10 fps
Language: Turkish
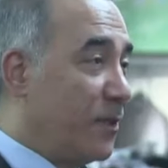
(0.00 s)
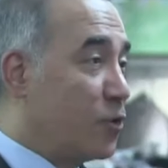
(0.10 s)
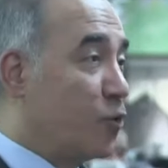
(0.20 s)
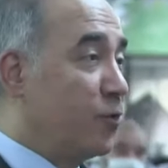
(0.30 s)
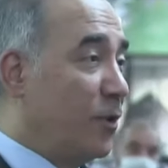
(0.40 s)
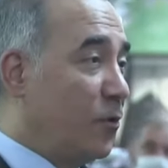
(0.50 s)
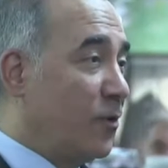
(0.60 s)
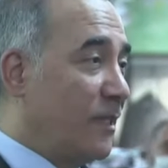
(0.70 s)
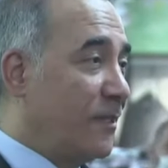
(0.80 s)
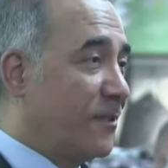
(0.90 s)
Sude
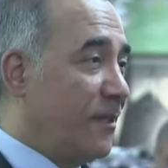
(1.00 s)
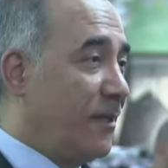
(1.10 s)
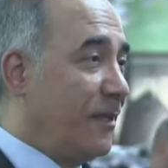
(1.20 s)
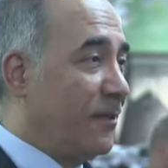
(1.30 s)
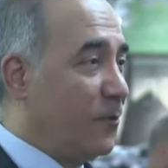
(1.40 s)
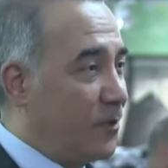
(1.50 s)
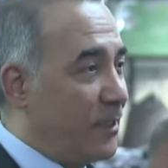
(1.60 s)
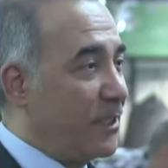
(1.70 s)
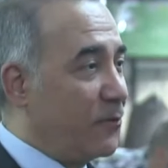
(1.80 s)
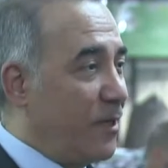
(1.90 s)
olarak kısa
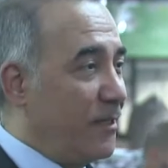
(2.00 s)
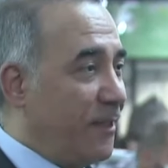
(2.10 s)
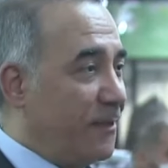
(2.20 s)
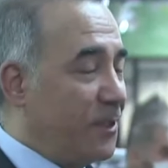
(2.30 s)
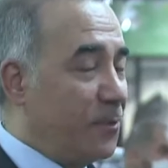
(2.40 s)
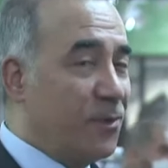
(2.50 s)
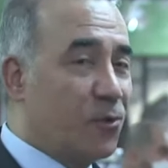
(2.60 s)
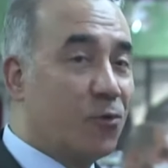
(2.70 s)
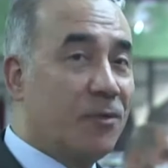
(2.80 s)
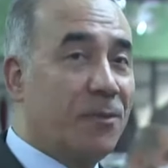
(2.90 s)
olarak ifade ettiğimiz
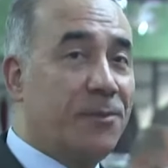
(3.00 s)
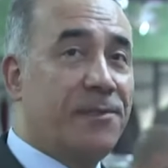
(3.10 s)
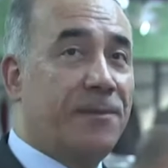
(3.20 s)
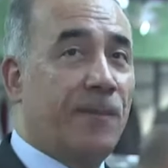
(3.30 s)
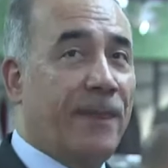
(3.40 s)
Sude'miz.